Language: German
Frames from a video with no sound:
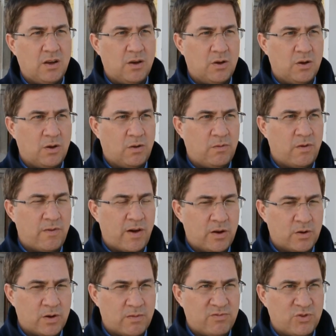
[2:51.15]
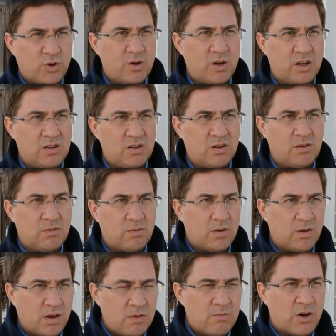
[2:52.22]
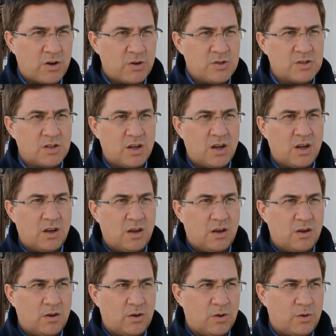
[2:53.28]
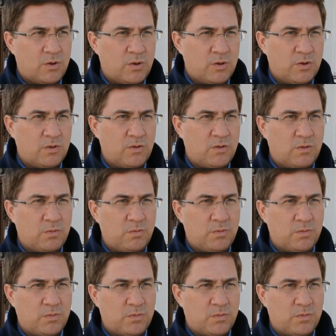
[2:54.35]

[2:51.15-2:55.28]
Äh, wir waren auch am Wochenende im Haus äh, und